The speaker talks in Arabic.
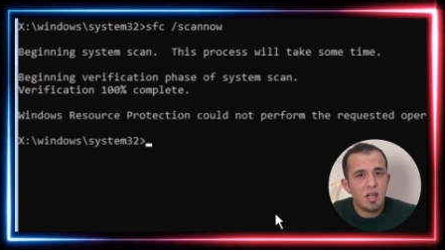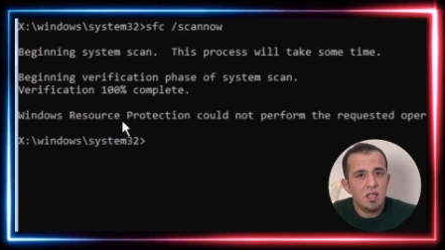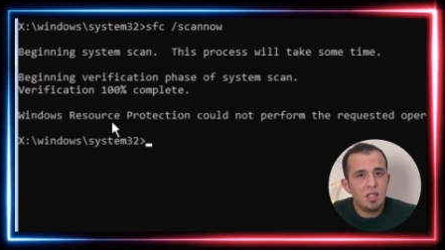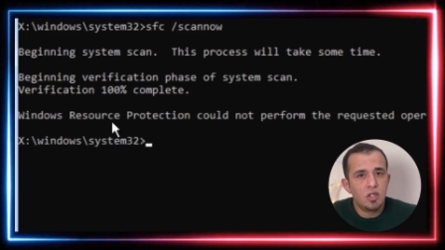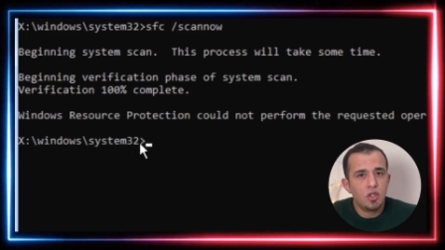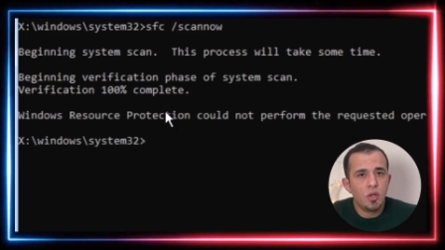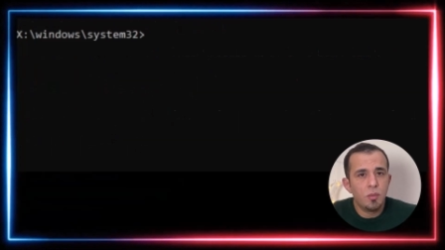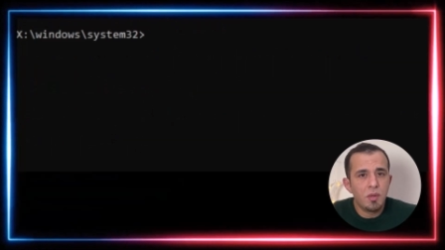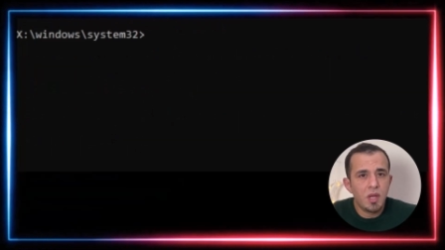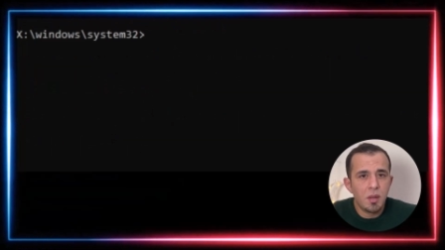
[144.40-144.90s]
راح
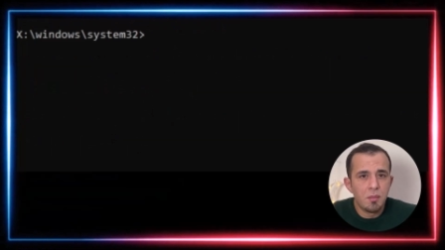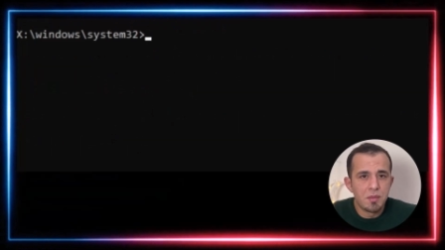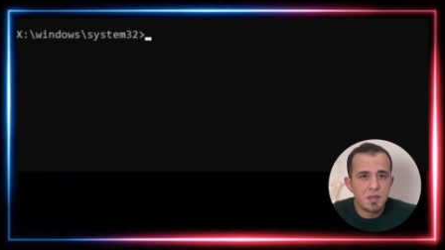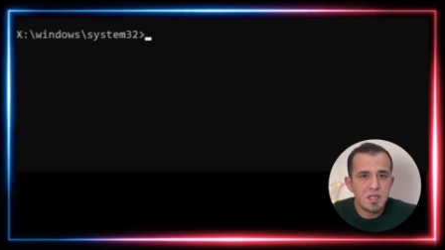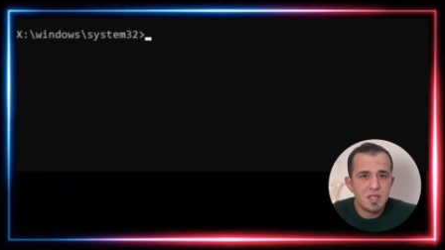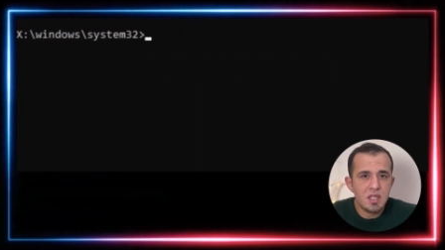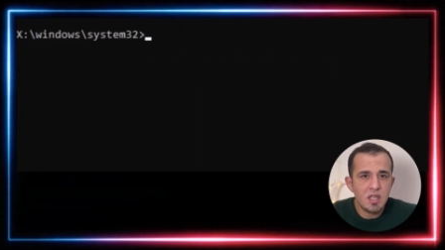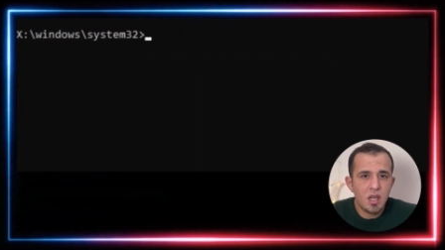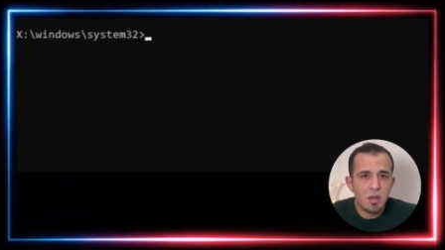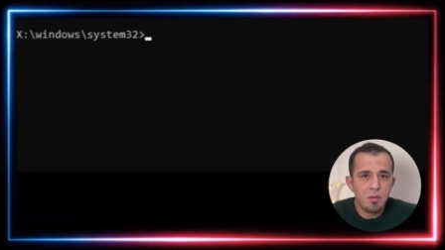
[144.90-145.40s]
نكتب الأمر
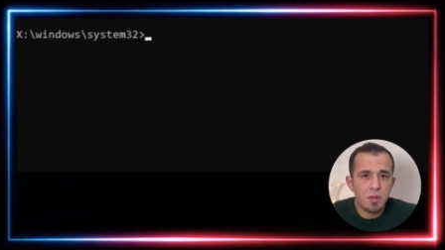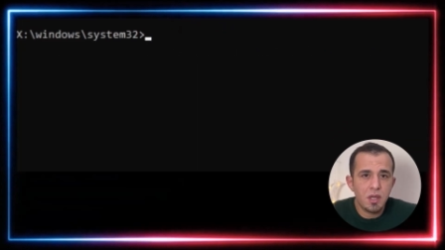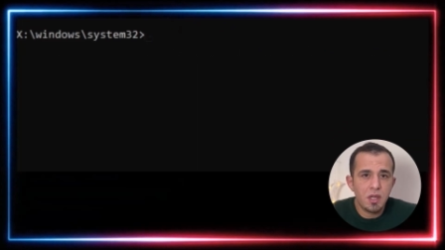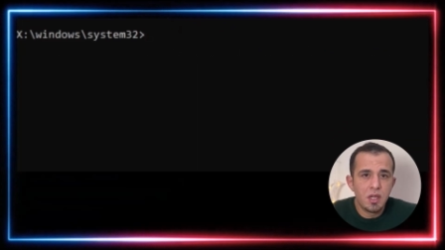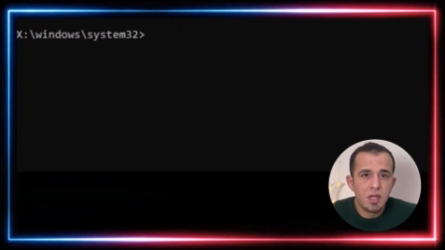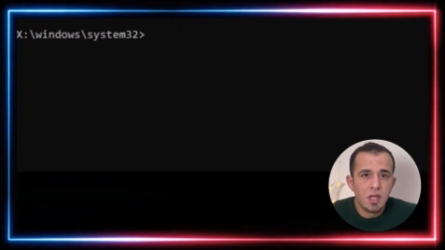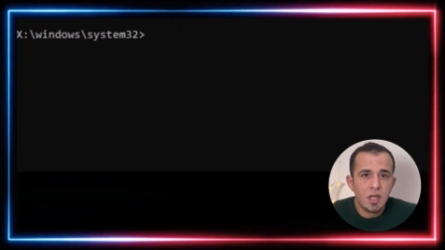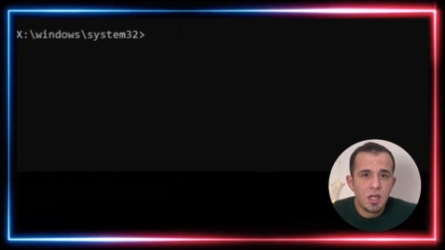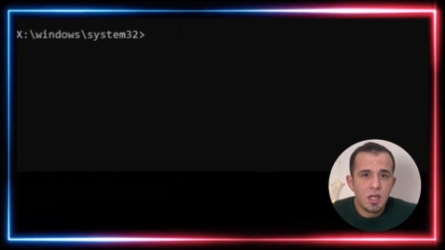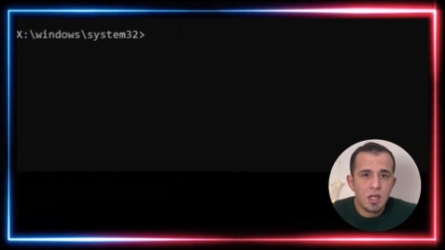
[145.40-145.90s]
السابع
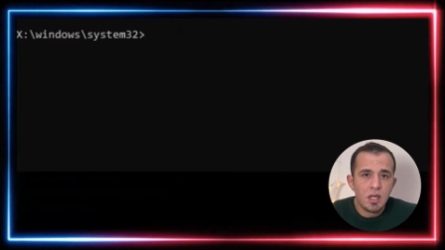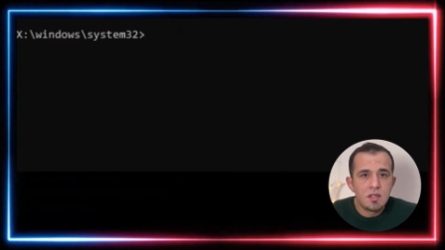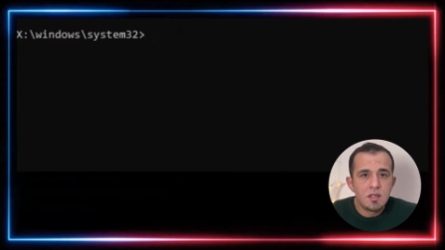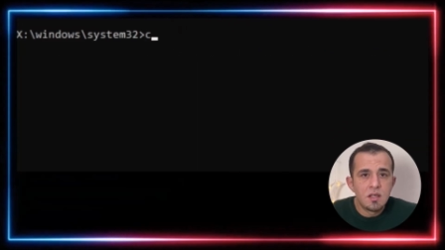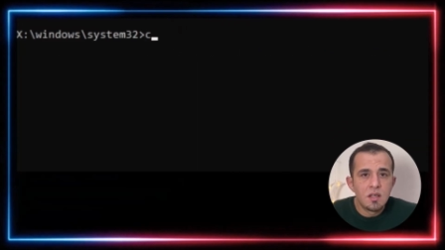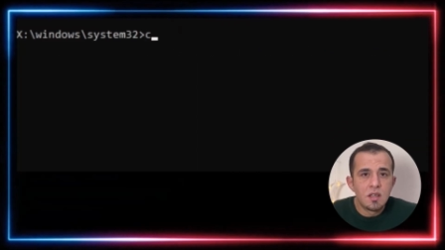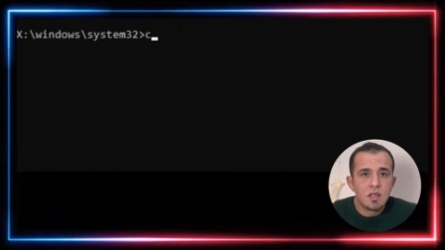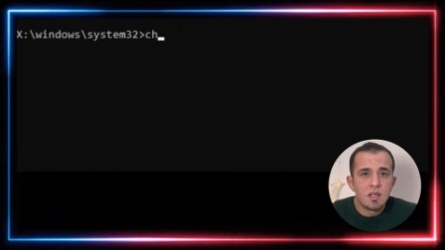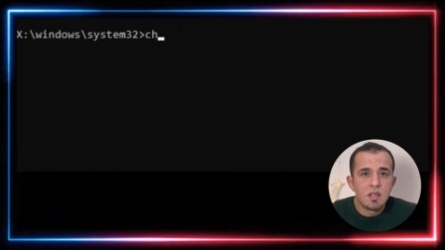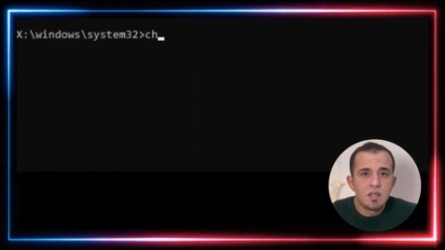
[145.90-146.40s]

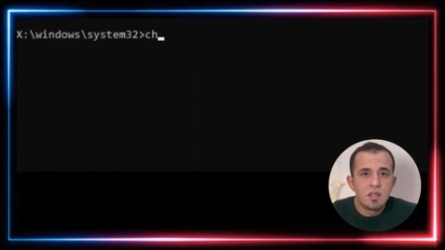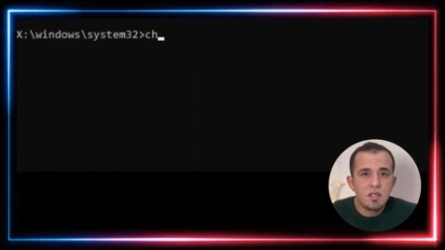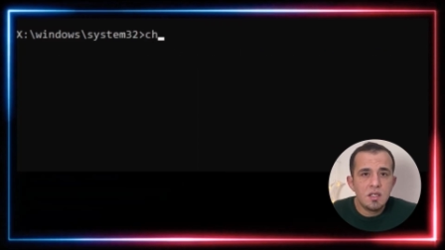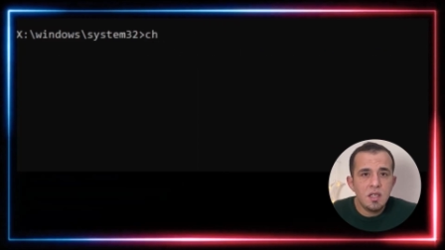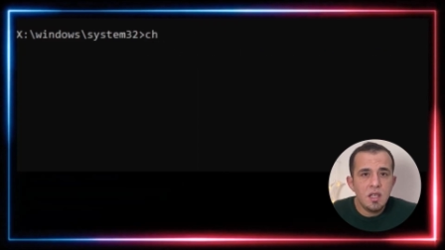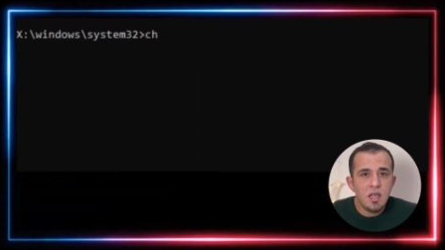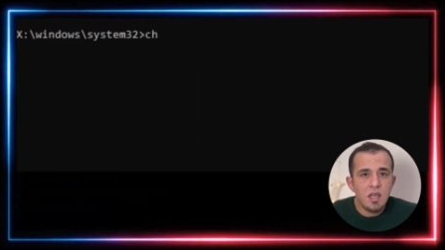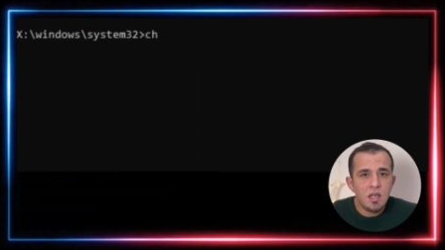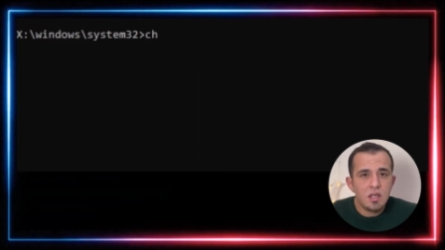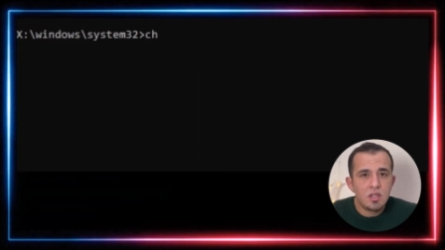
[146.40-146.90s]

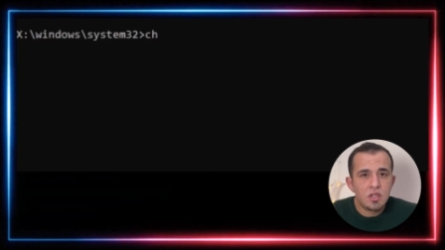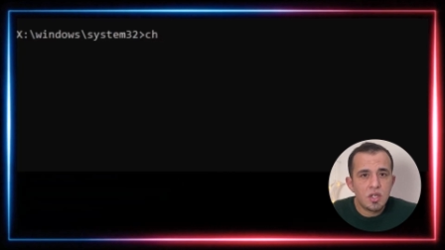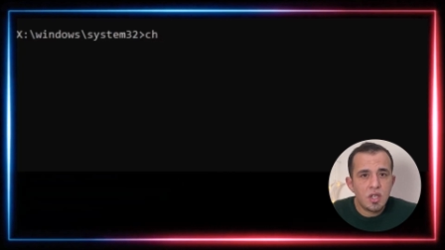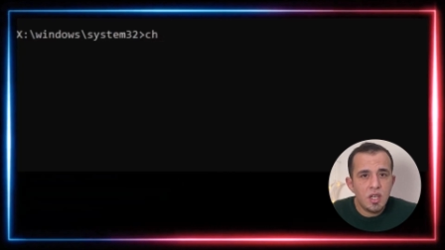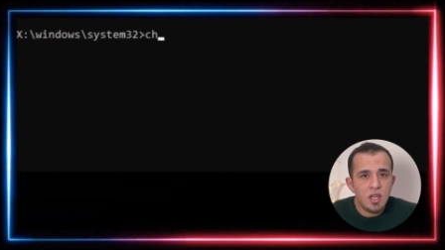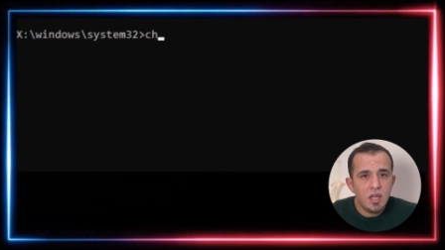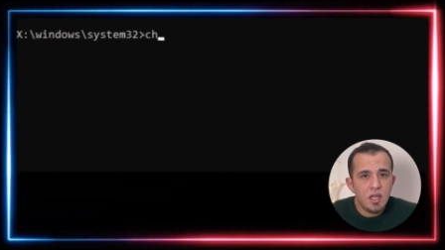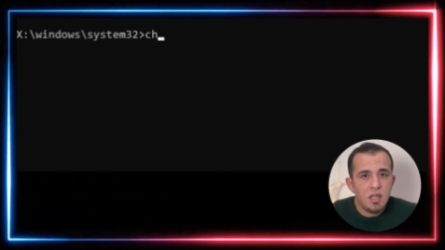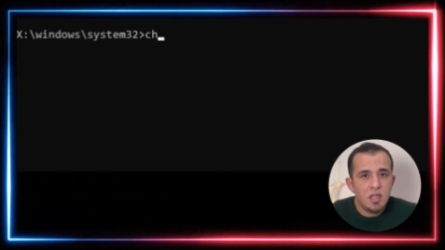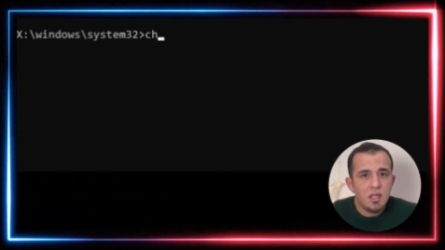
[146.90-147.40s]

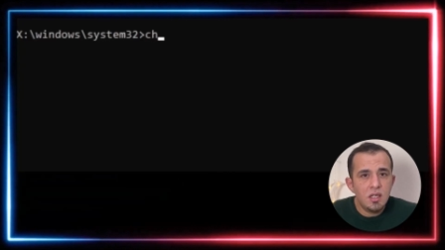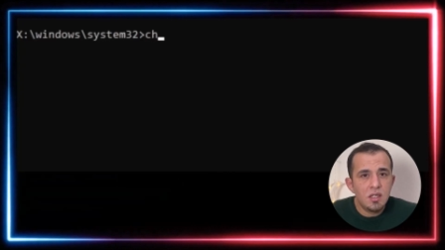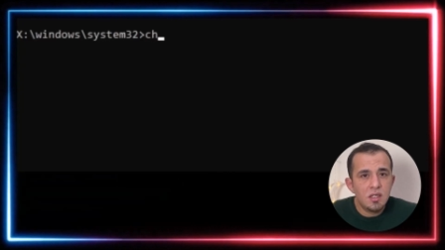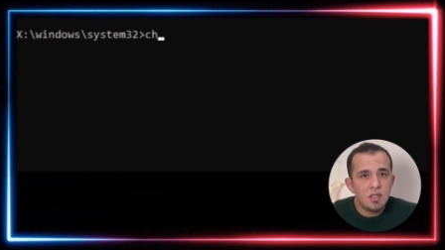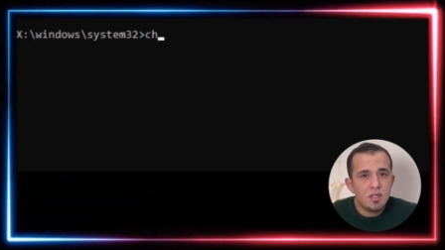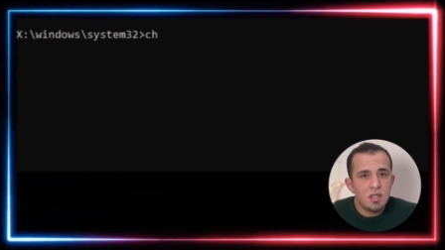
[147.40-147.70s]
CHK